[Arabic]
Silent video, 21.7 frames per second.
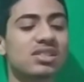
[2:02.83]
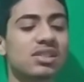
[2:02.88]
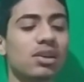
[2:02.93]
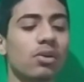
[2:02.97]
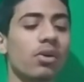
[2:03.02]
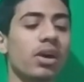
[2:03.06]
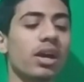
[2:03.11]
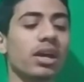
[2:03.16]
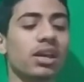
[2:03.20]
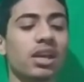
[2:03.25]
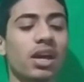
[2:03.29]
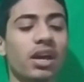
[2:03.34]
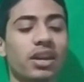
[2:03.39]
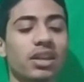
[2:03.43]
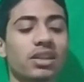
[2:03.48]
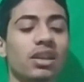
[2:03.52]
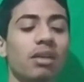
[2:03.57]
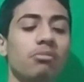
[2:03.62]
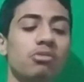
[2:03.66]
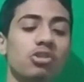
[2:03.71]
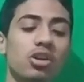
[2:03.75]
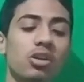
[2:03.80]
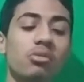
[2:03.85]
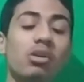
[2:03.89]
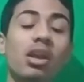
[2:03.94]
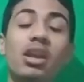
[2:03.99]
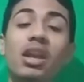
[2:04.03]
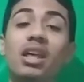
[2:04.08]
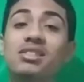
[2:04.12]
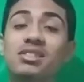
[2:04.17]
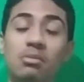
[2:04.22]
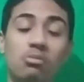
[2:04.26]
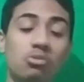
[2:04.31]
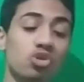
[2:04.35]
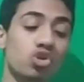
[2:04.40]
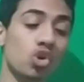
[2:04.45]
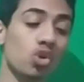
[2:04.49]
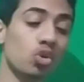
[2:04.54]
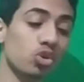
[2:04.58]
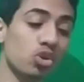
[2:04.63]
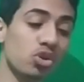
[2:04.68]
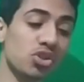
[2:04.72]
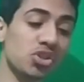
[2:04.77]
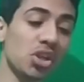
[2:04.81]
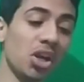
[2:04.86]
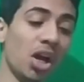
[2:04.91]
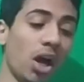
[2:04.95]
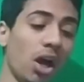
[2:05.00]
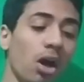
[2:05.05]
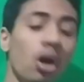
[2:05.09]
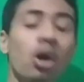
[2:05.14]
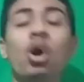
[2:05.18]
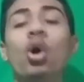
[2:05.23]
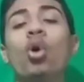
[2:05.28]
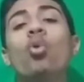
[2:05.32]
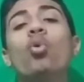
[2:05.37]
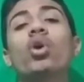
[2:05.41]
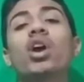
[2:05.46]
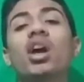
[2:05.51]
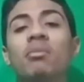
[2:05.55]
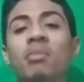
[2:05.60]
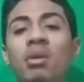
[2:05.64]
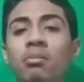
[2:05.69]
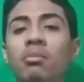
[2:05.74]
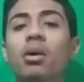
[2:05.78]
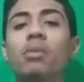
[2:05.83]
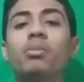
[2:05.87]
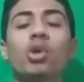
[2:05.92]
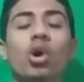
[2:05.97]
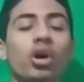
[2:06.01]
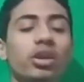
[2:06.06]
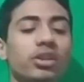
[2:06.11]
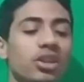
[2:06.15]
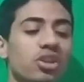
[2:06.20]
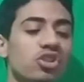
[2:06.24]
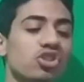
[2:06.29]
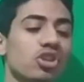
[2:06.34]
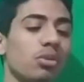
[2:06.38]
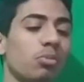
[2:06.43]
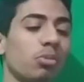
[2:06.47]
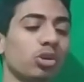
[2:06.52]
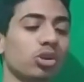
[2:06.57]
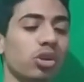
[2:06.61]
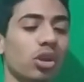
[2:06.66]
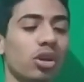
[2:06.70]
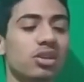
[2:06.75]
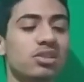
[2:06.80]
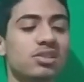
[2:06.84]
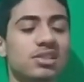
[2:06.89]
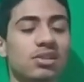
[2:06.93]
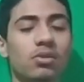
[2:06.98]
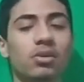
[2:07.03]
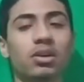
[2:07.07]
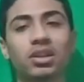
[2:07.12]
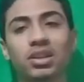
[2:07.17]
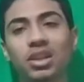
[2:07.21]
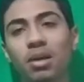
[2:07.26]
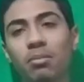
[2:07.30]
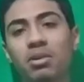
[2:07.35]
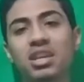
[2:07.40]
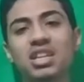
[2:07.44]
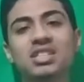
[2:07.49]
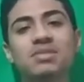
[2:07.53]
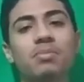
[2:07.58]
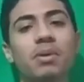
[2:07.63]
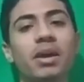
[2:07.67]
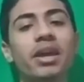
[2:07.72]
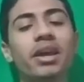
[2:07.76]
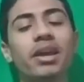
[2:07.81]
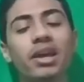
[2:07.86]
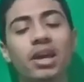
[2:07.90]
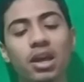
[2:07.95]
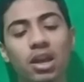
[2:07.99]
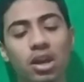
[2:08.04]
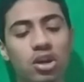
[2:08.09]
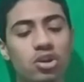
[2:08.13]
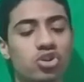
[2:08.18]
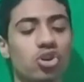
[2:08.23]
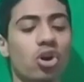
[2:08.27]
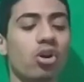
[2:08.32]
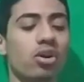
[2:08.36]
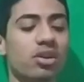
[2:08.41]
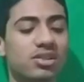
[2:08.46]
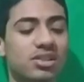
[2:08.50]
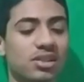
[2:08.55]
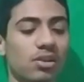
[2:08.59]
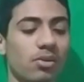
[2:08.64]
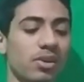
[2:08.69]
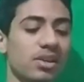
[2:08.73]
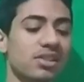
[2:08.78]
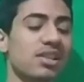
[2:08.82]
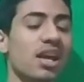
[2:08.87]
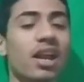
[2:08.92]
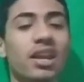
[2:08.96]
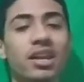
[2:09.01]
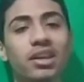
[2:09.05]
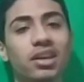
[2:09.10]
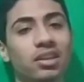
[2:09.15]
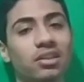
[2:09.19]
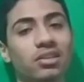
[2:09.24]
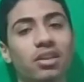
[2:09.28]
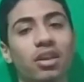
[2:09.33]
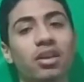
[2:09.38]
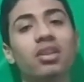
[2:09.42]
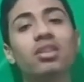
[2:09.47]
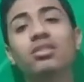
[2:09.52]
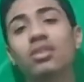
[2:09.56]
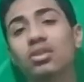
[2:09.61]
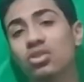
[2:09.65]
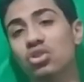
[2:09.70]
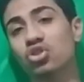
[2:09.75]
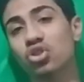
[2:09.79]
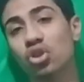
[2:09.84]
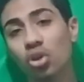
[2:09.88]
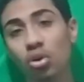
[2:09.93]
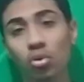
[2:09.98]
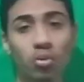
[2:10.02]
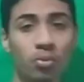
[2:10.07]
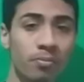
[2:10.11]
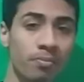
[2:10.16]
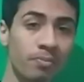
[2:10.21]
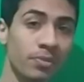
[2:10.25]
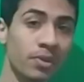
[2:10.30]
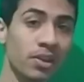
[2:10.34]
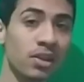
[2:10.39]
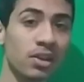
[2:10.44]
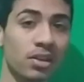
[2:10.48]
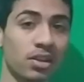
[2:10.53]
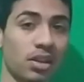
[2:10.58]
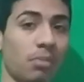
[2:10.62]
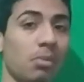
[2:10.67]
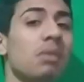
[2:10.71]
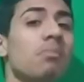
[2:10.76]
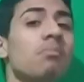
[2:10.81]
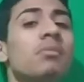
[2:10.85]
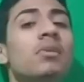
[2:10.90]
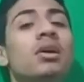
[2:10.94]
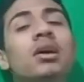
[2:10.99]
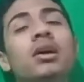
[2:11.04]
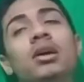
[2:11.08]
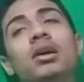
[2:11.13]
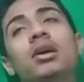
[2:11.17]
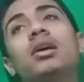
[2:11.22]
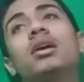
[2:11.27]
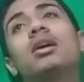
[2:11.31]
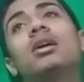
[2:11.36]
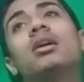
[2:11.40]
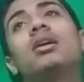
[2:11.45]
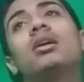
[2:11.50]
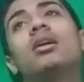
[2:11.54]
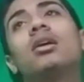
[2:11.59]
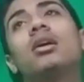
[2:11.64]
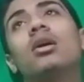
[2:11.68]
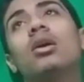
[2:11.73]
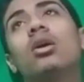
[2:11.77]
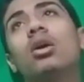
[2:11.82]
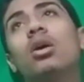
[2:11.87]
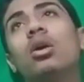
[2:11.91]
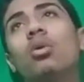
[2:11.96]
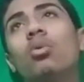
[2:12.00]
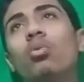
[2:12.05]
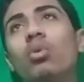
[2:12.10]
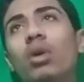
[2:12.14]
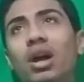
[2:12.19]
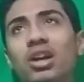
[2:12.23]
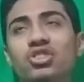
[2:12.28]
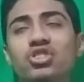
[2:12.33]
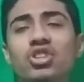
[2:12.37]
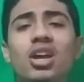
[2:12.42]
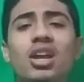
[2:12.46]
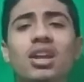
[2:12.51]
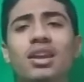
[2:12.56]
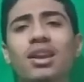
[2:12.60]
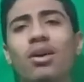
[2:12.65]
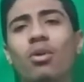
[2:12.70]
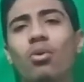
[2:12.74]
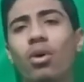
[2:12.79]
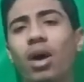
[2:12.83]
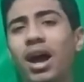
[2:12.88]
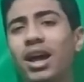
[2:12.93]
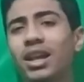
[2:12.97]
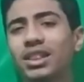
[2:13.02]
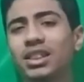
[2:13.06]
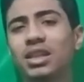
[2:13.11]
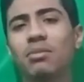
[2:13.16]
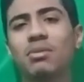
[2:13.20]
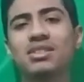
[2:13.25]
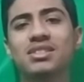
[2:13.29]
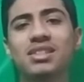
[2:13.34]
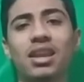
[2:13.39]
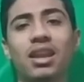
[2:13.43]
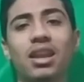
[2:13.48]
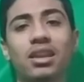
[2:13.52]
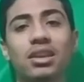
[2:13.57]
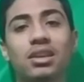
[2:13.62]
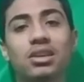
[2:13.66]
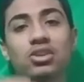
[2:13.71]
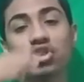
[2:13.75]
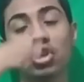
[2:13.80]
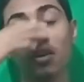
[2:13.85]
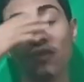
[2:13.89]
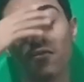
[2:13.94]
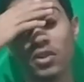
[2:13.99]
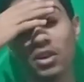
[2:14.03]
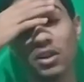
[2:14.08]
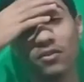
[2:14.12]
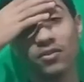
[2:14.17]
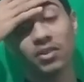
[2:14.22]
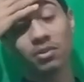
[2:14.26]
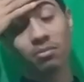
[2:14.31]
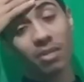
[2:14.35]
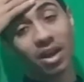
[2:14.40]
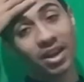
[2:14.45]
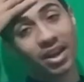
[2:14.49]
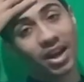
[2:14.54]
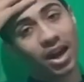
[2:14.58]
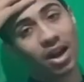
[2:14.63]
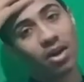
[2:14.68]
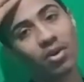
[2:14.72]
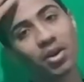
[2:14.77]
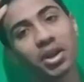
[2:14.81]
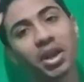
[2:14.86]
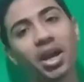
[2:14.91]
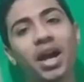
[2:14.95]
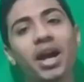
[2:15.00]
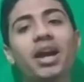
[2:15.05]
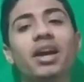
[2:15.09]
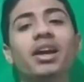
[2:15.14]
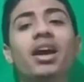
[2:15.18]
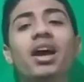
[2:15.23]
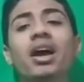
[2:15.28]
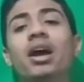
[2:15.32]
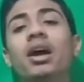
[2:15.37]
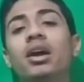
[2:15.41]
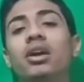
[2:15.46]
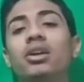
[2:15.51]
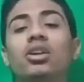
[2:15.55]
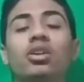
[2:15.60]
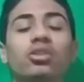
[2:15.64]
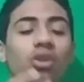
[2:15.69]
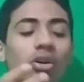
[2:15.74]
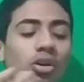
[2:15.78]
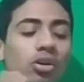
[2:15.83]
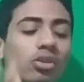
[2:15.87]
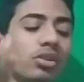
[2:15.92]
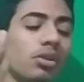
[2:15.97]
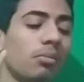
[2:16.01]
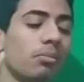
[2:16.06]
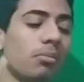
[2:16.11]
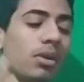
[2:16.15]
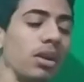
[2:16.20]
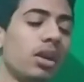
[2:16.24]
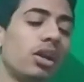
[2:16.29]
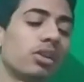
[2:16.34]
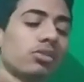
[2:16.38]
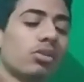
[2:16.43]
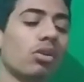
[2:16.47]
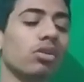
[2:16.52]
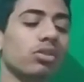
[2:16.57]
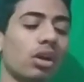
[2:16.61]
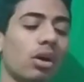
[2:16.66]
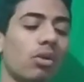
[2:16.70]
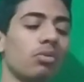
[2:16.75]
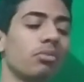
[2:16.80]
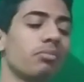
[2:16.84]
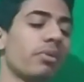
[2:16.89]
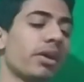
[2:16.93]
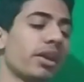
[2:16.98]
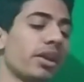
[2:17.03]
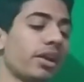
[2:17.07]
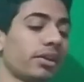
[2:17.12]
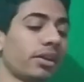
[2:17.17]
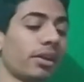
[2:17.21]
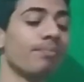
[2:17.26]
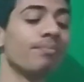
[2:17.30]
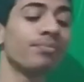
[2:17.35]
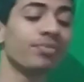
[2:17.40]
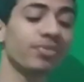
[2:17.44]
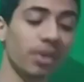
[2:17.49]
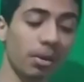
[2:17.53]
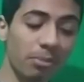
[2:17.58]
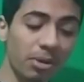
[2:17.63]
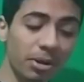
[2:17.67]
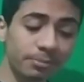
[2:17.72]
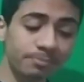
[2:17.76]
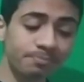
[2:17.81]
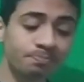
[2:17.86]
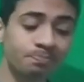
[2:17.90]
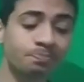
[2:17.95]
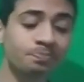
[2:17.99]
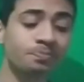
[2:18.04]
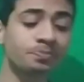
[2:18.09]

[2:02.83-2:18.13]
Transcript: الزواج يعني ده ليس من شروط الصحه وكمان ما بيؤديش لبطلان الزواج ده بالنسبه ايه لشهر الزواج سهل جدا ان انت تشهره تمام آه وعشان لو حد مثلا شاف ان في مانع او اي حاجه يتقدم بالاعتراض او المانع ده تمام